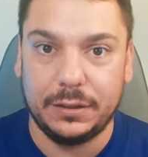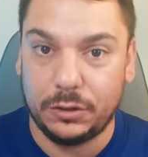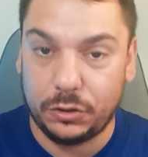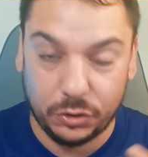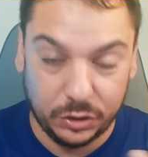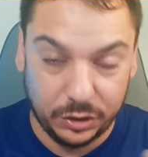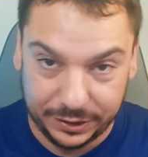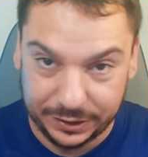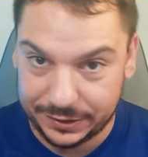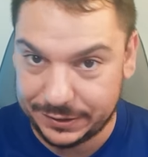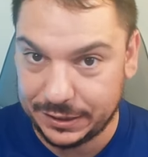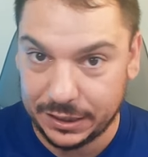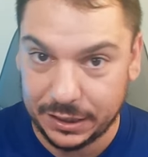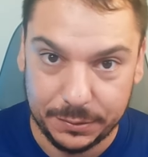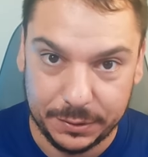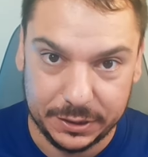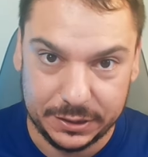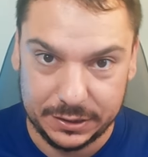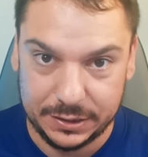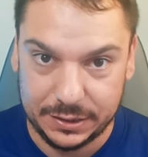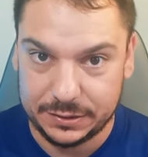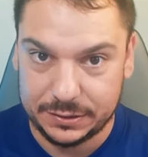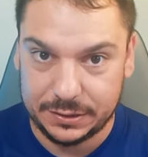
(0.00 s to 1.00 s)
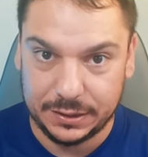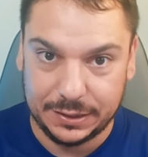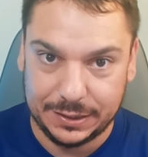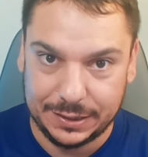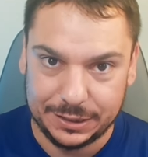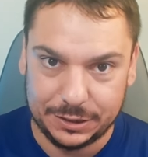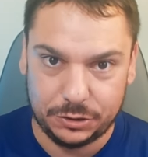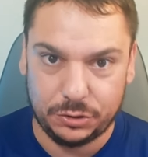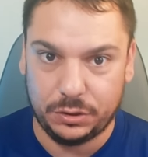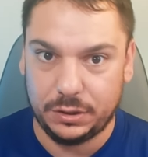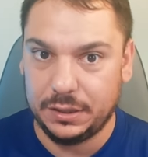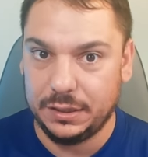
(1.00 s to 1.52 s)
reservas en este
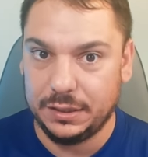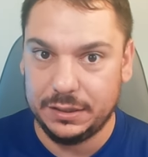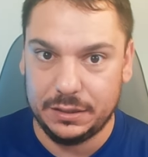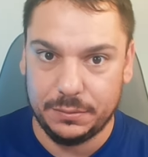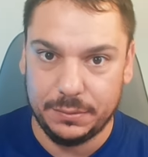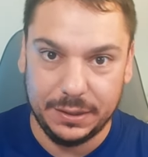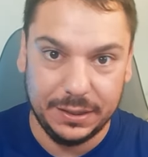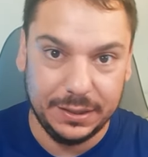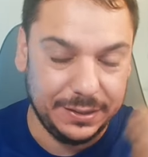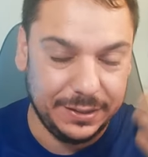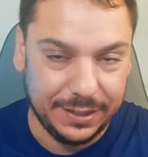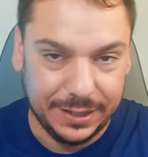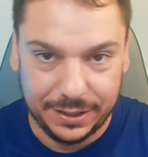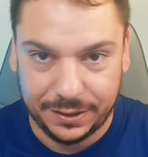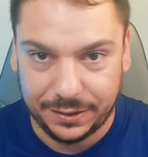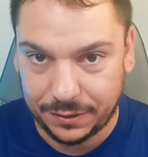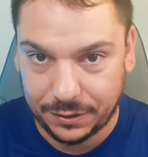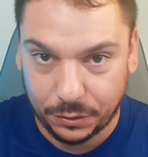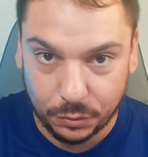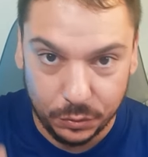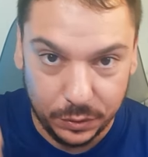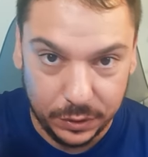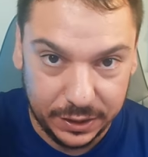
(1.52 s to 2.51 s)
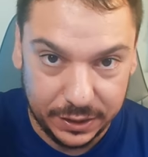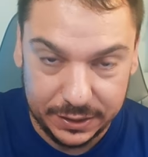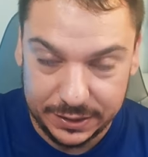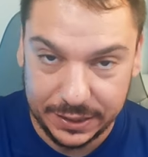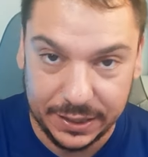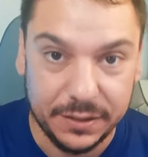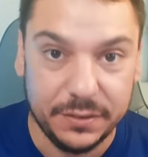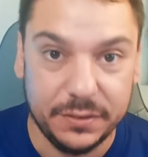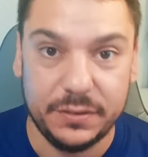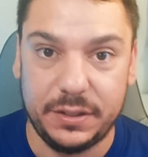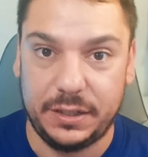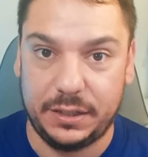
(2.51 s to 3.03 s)
caso del nivel de Arda Güler y
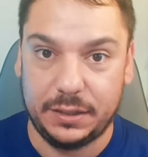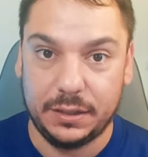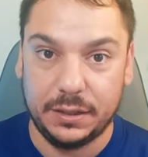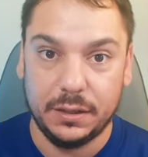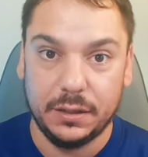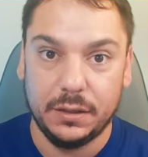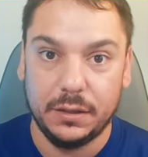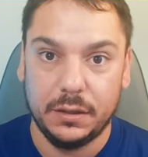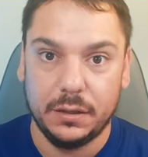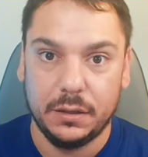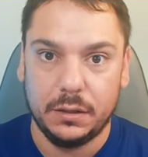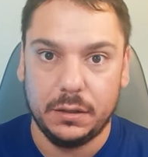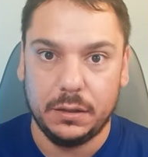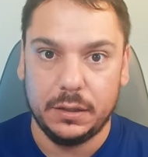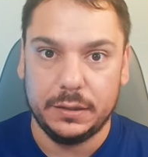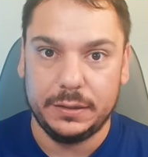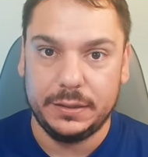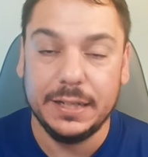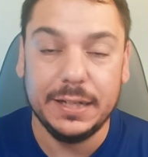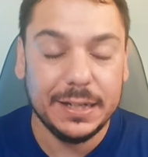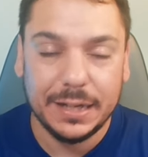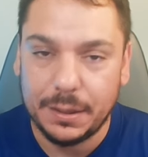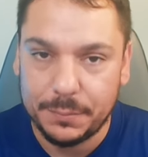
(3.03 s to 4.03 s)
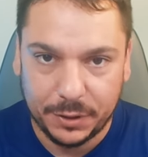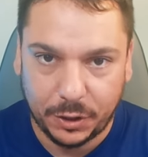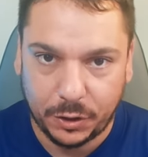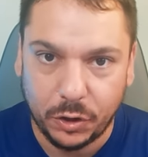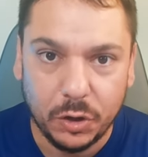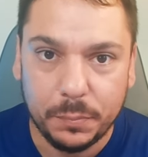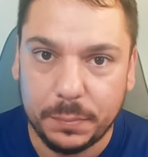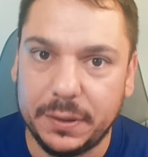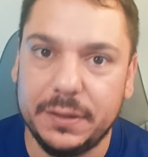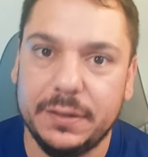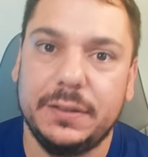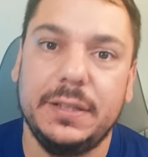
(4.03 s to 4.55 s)
Hendry. Tiene la
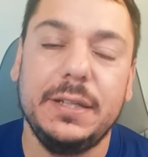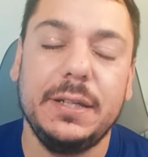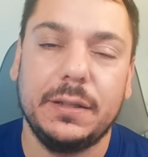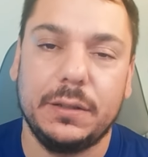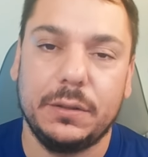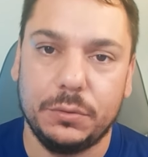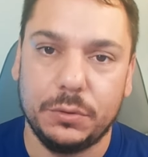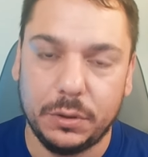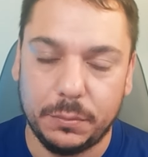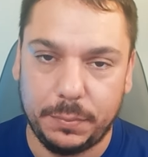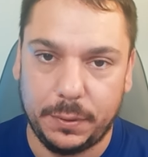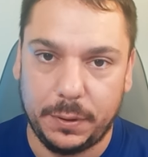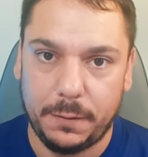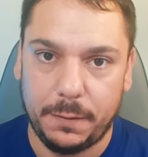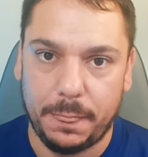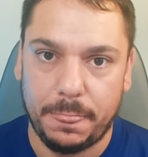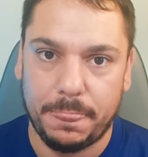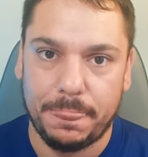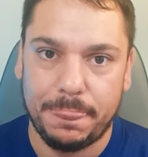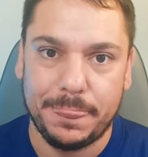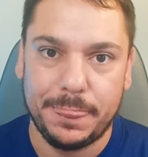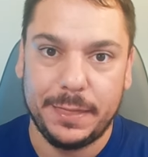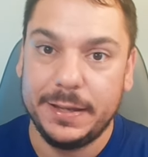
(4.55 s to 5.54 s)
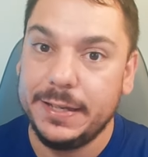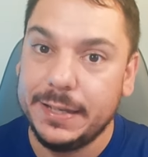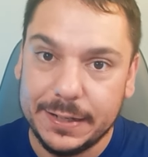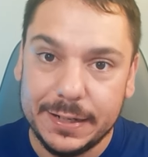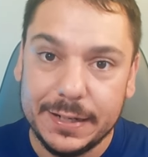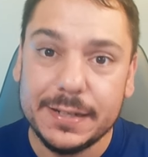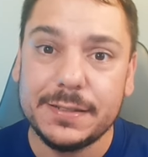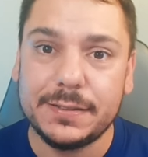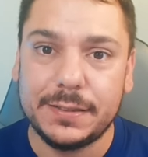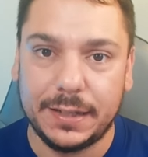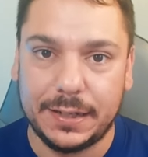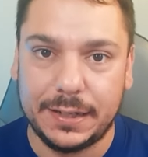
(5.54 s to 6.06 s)
mejor plantilla de Europa. Y en
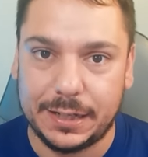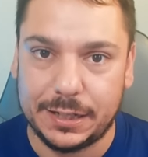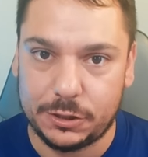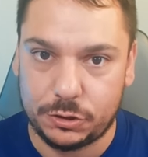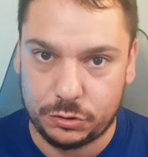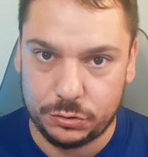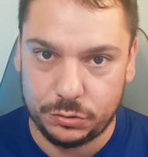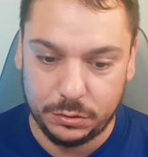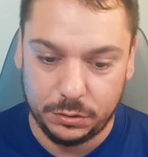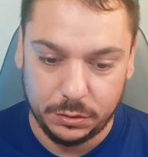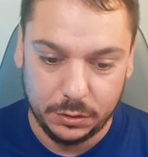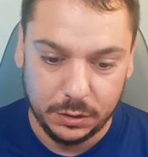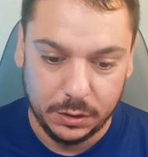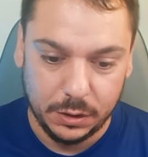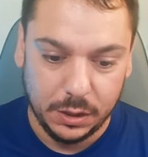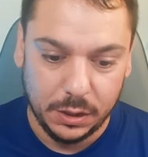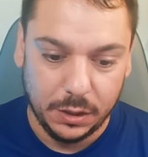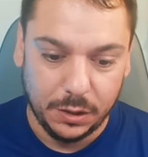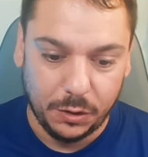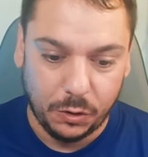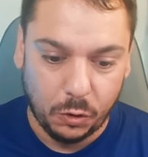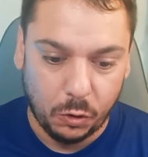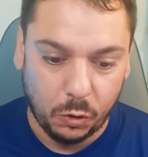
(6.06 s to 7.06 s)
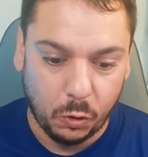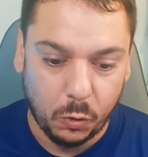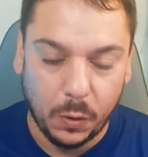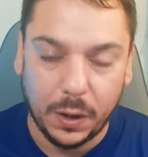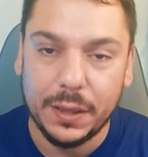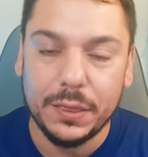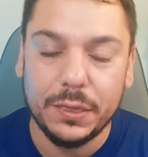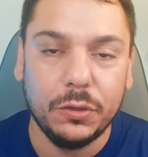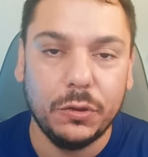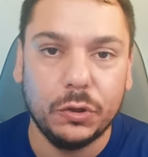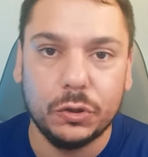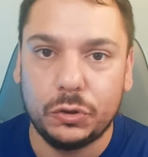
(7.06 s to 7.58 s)
este caso,
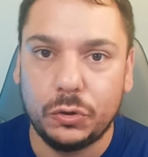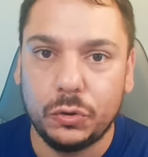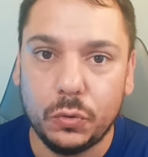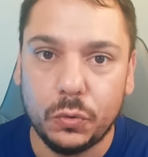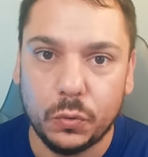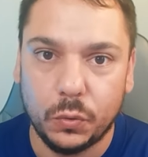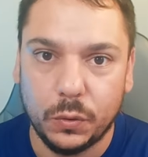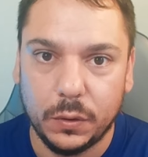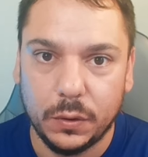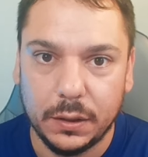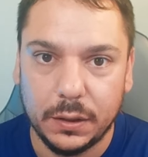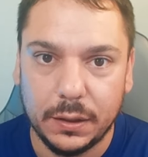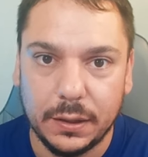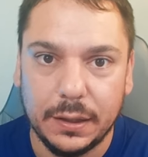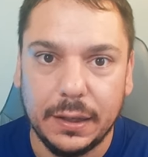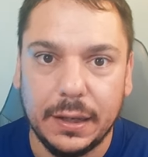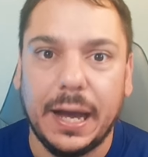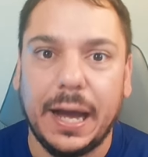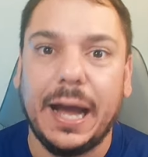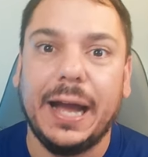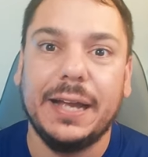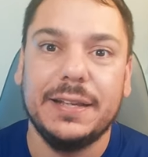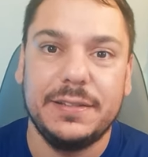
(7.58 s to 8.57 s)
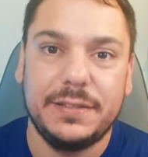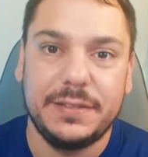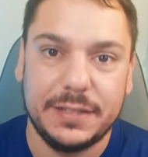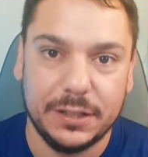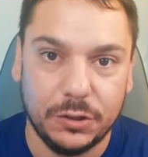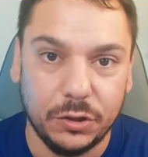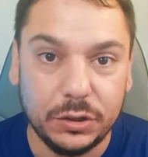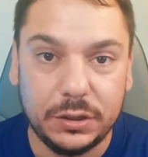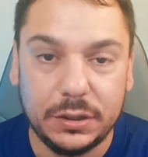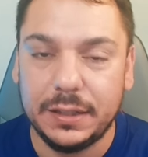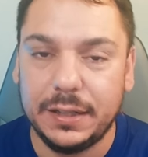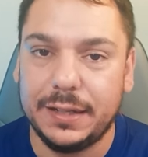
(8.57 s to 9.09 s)
cuando tú a
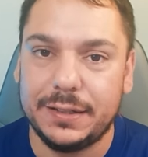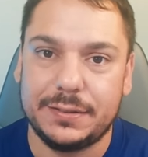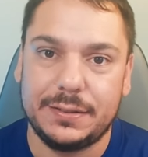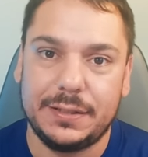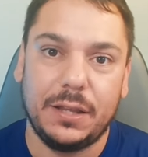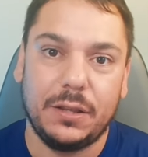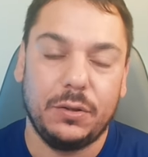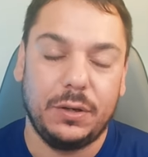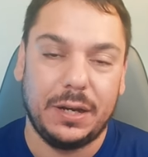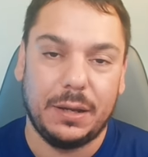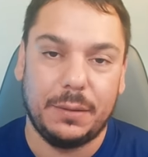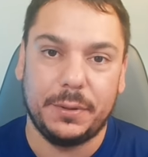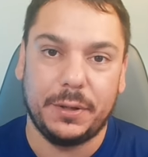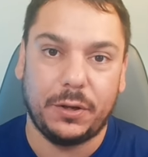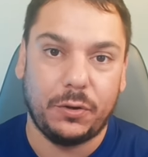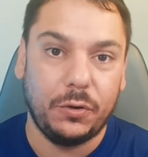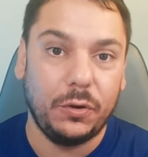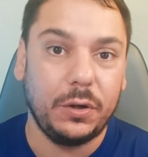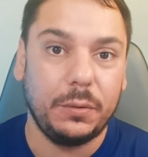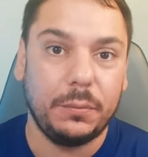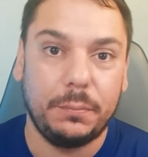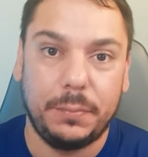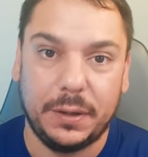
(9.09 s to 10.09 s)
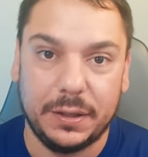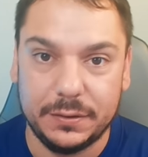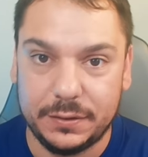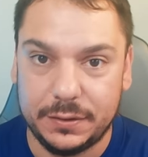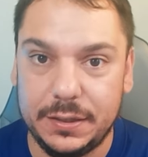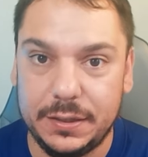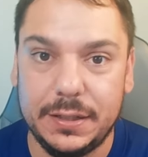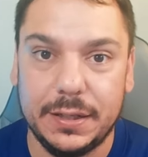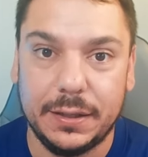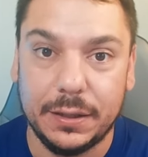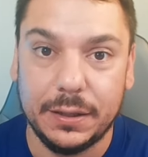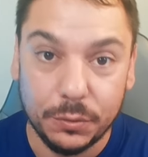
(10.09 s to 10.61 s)
Ancelotti le has dado la mejor
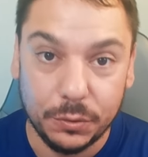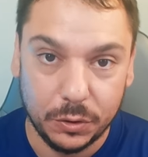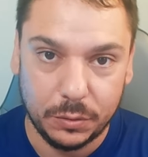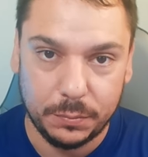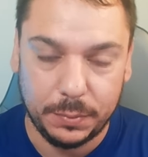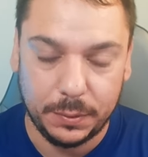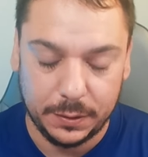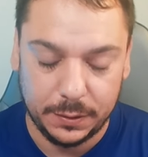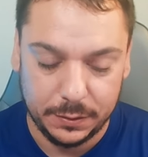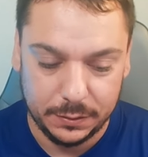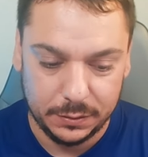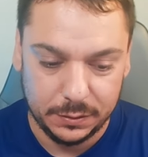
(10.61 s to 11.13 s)
plantilla de Europa,